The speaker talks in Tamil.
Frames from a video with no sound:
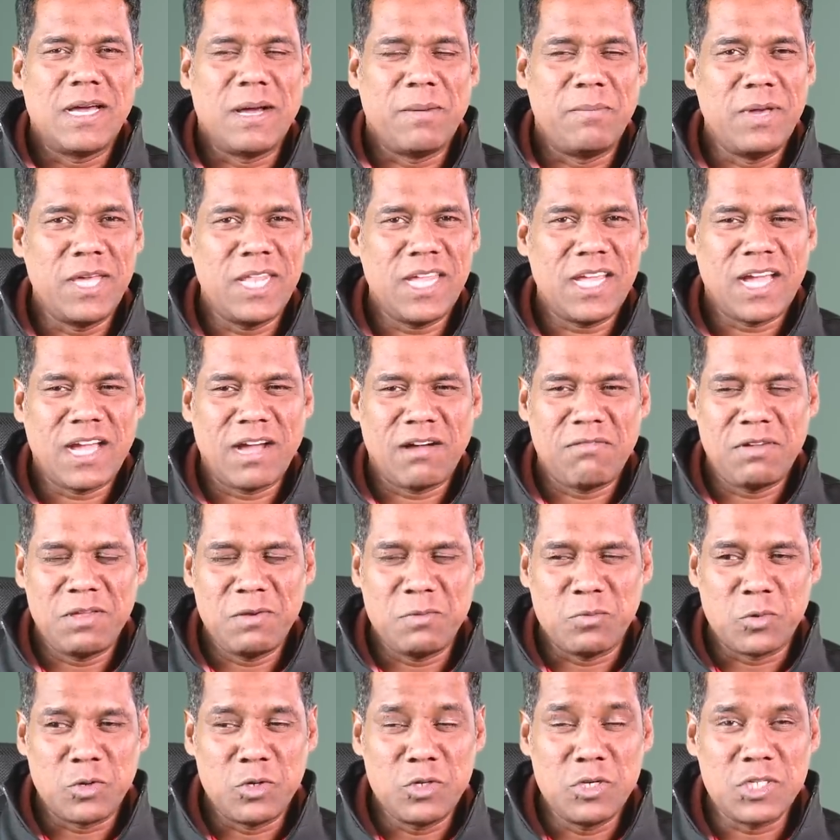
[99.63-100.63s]

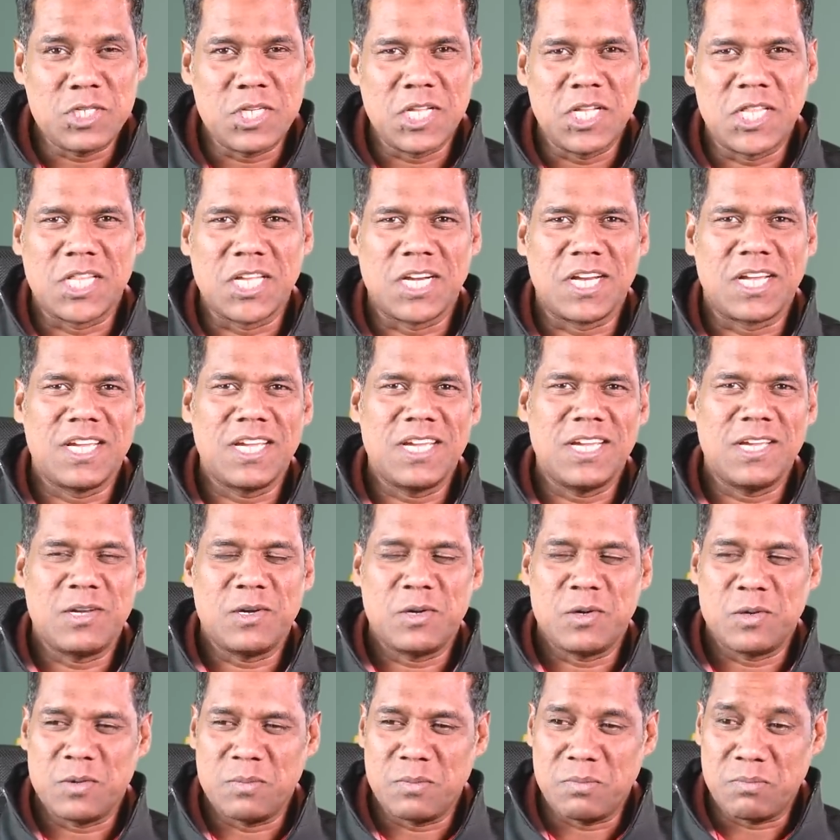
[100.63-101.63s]
அமெரிக்காவையும் ஒன்று சேர்த்துருக்கு
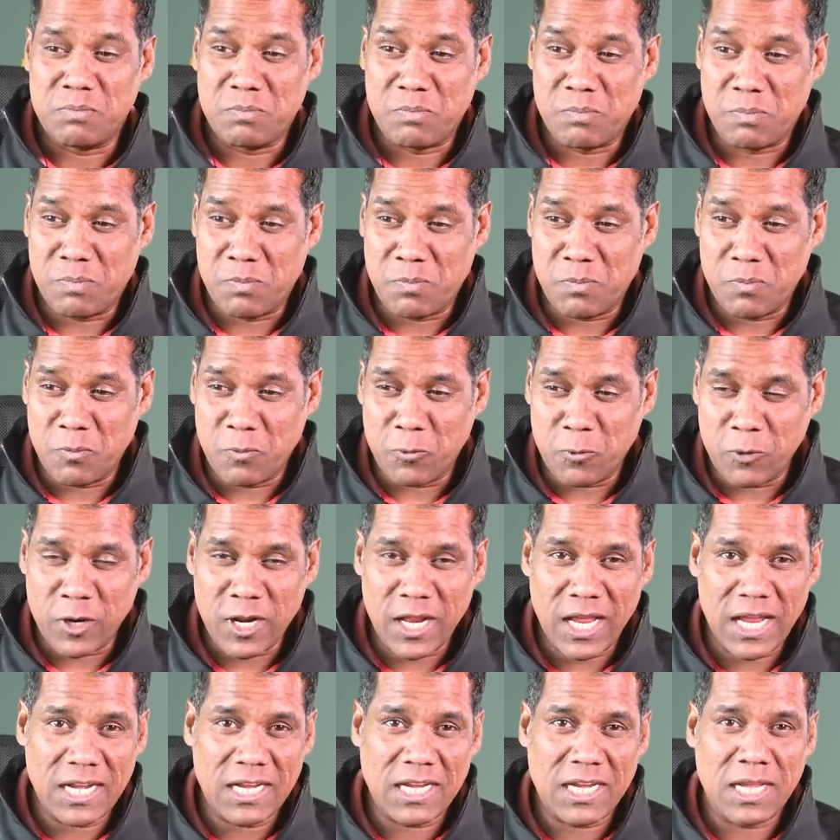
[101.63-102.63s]

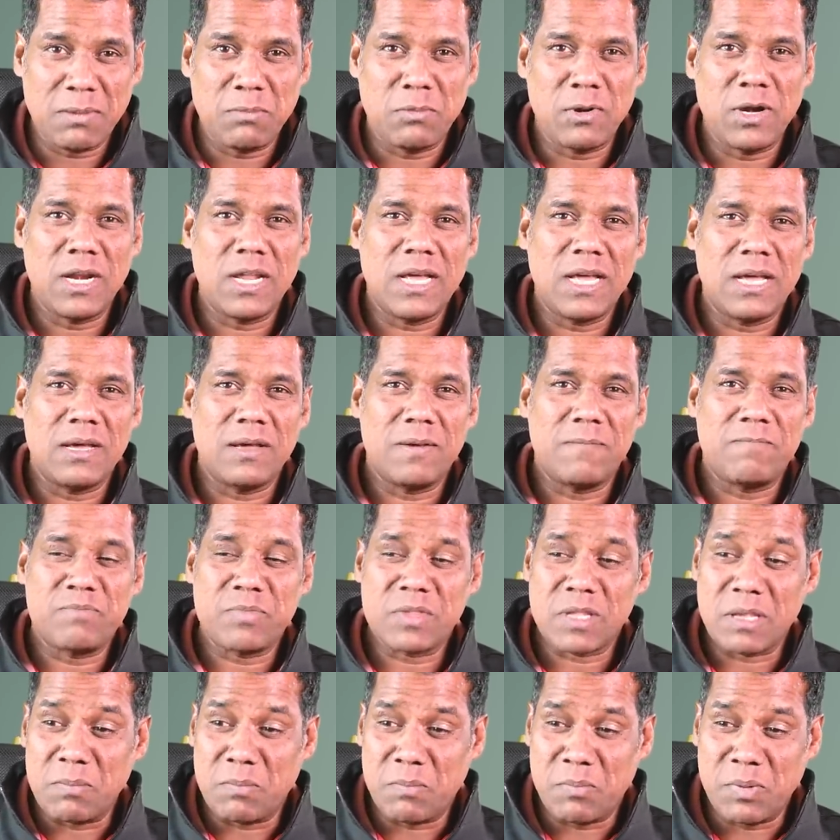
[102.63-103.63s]
ஒரே டேபிளில்
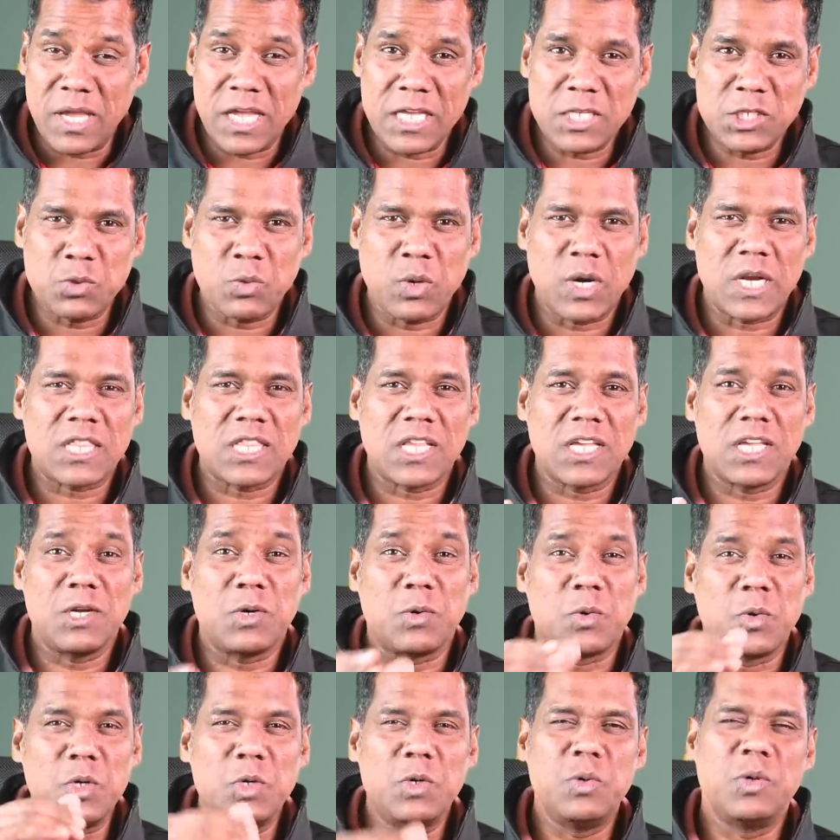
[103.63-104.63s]
பேச்சுவார்த்தைக்கு
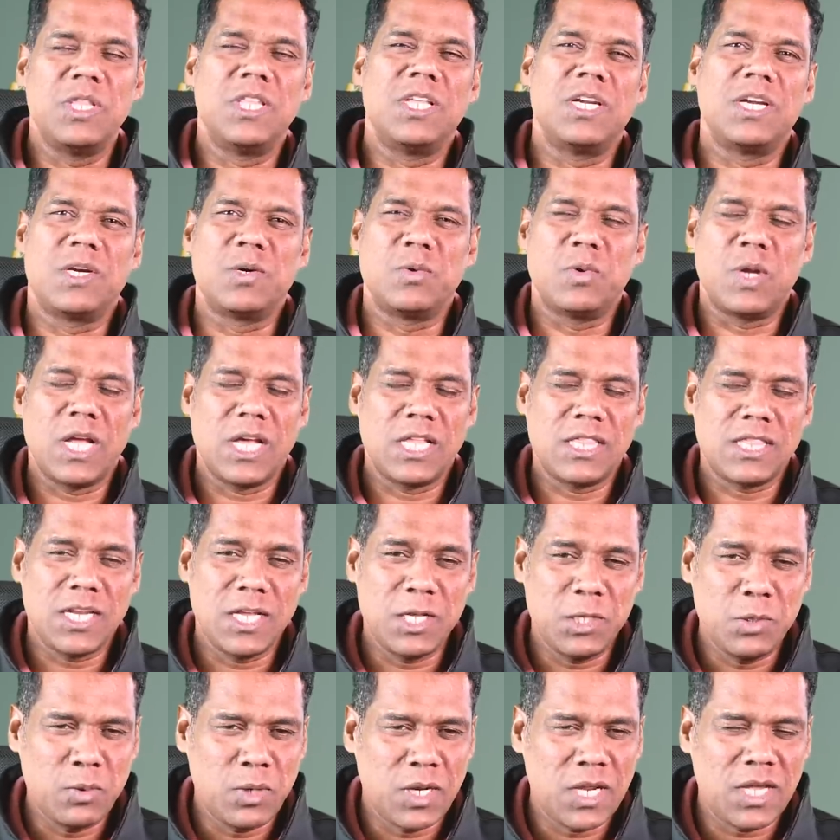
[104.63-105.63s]
கொண்டு வந்திருக்கு
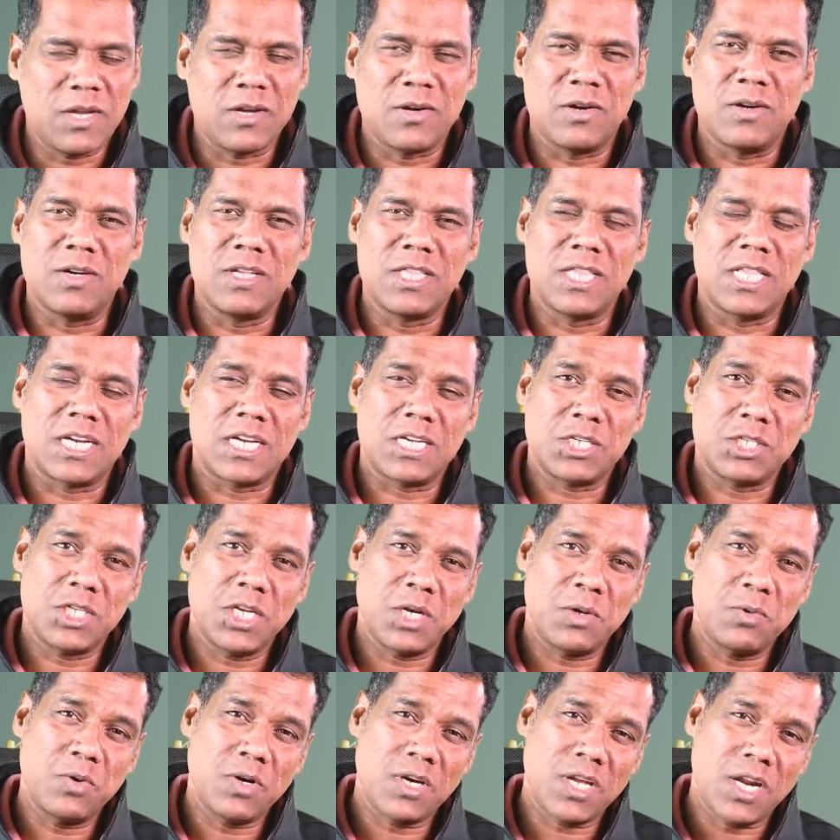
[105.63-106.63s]
உலகத்தில் இது வரைக்கும் இந்த
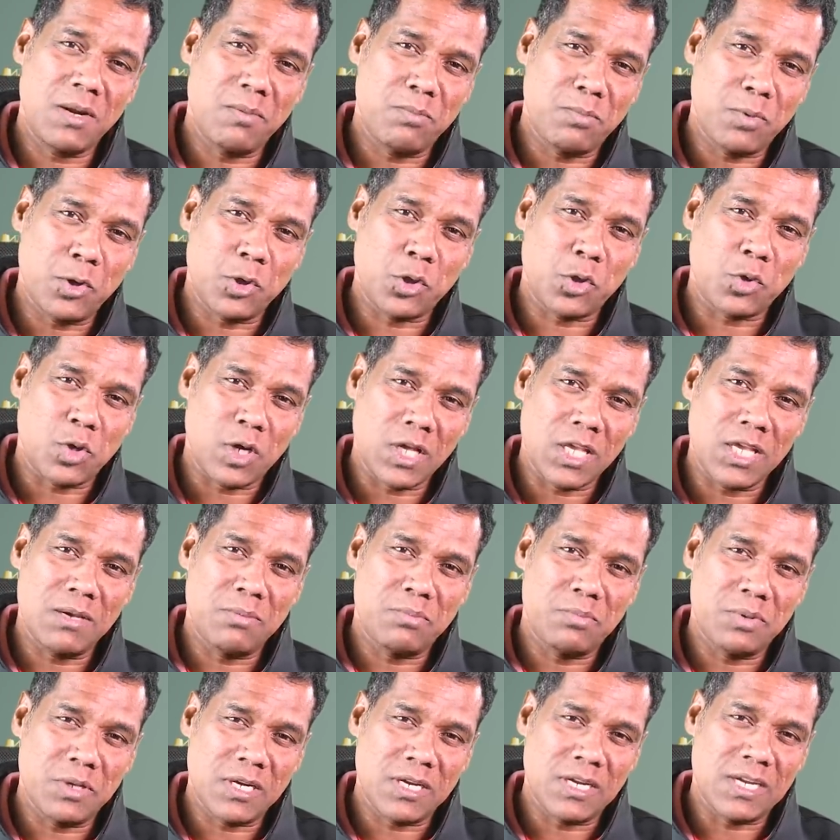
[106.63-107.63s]
ரஷ்யா உக்ரைன் போர்
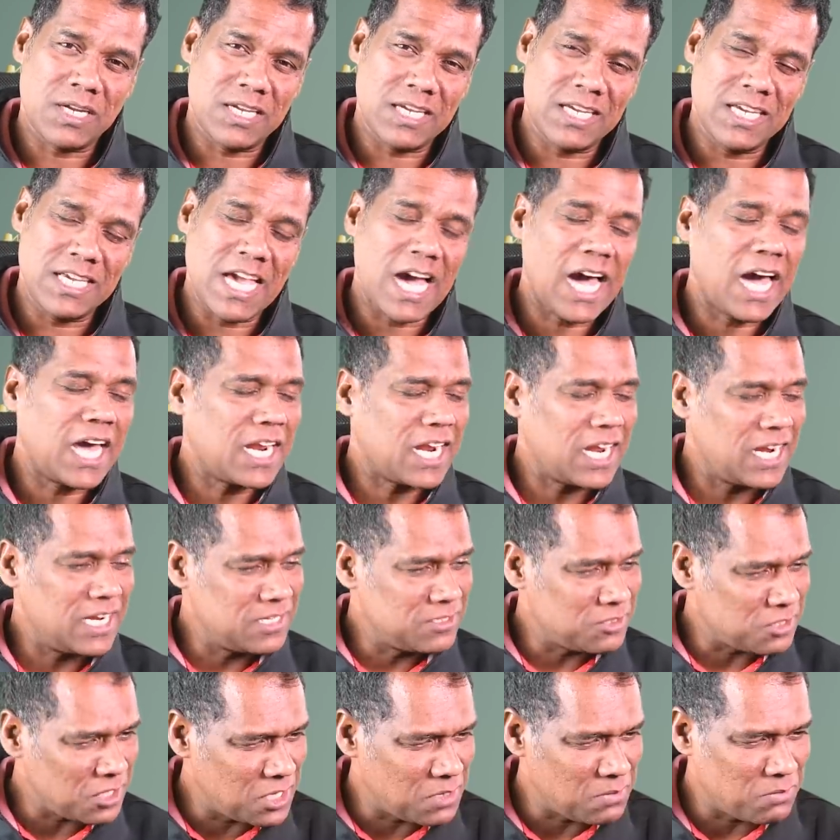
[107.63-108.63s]
தொடங்கிய பிறகு
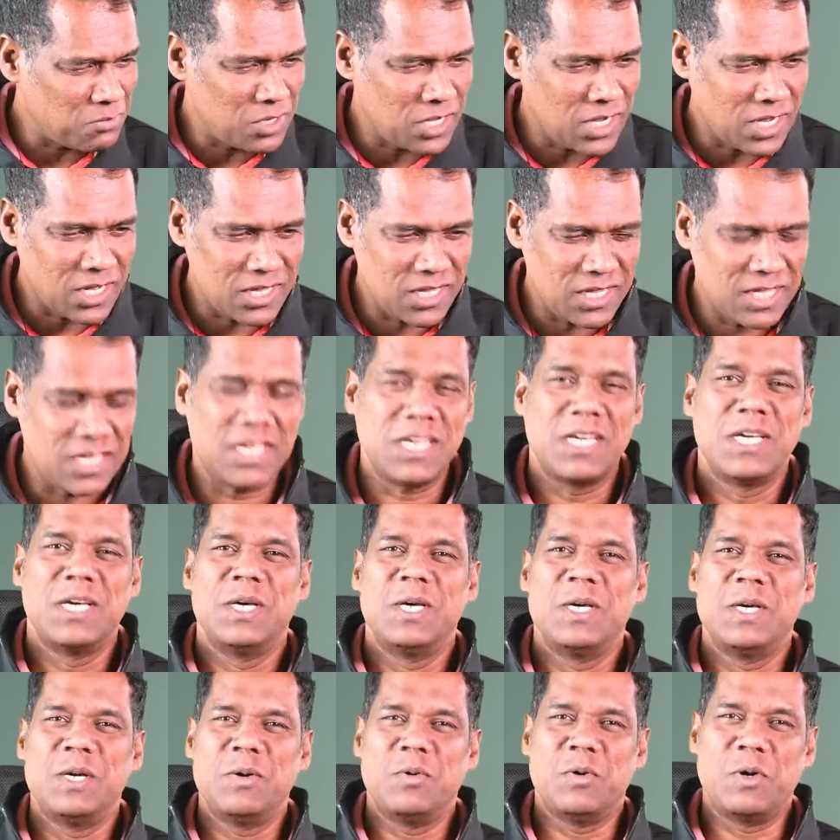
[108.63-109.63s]
யாராலையும் செய்ய முடியாத
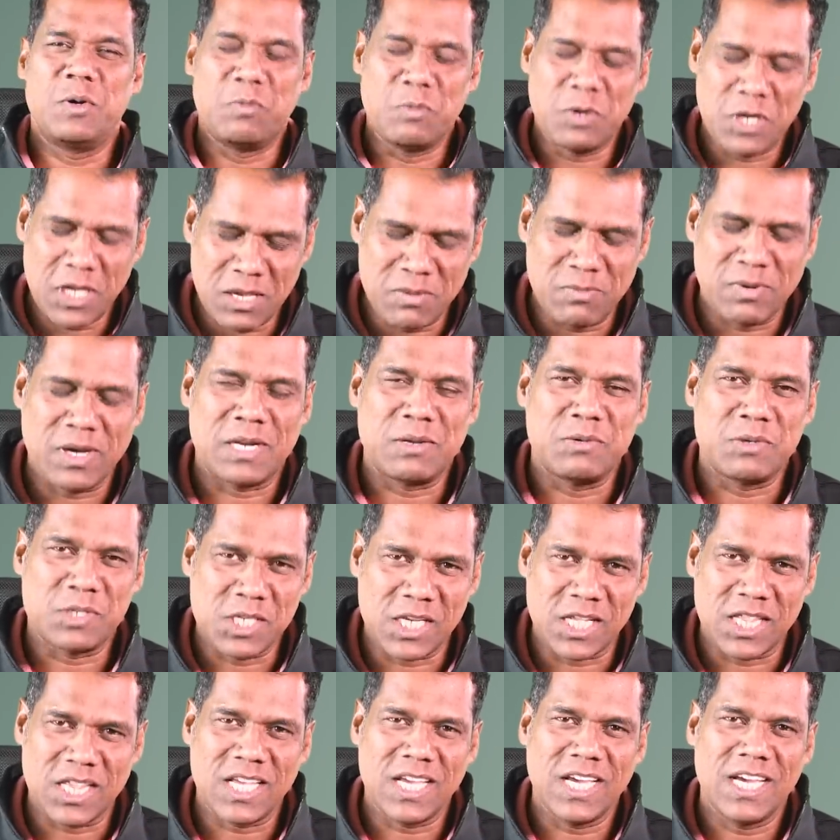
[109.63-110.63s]
ஒரு முக்கியமான
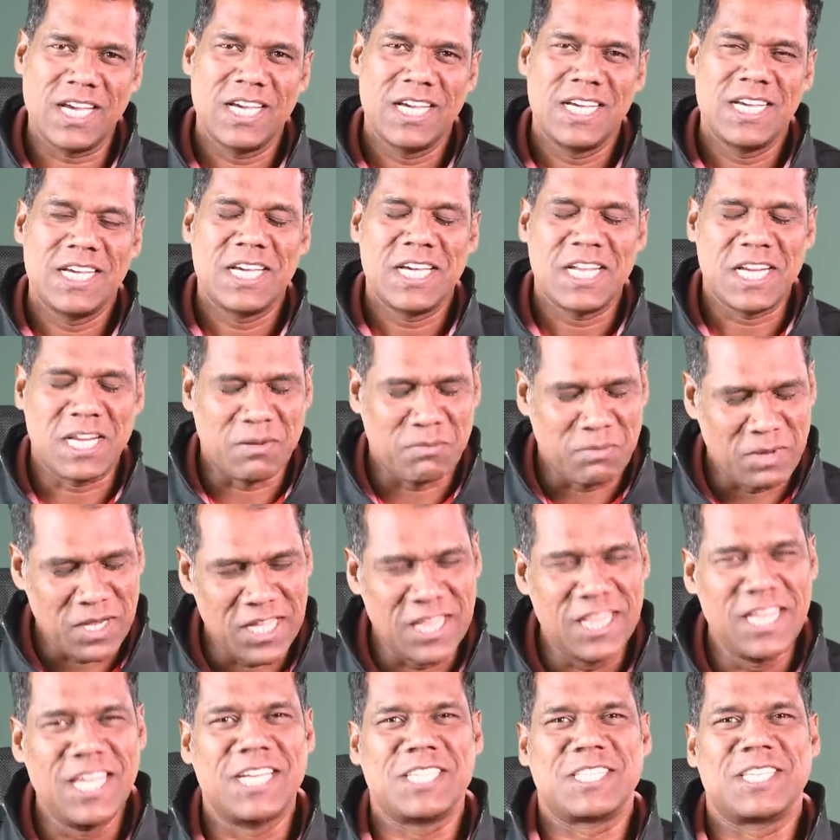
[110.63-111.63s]
விஷயத்த நம்ம
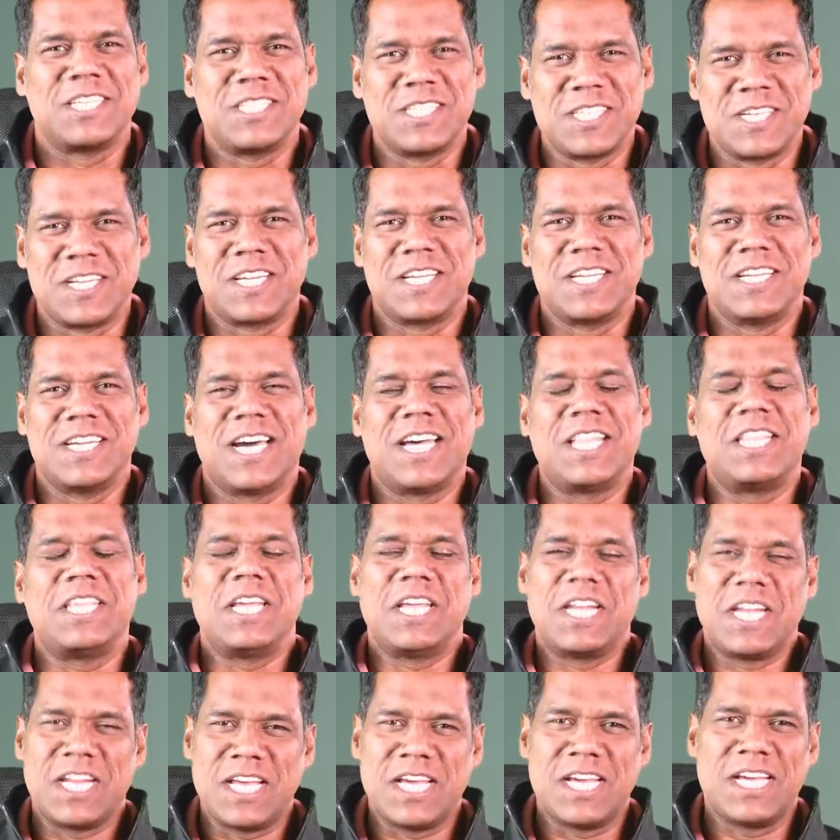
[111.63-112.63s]
இந்தியா செஞ்சிருக்கு அது
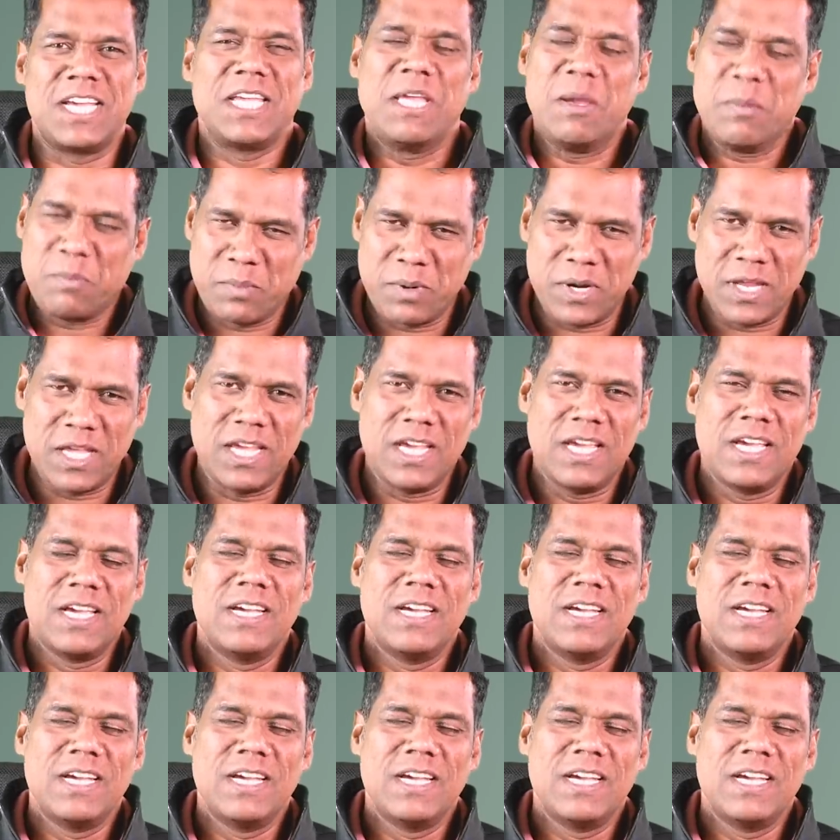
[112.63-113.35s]
என்ன எப்படி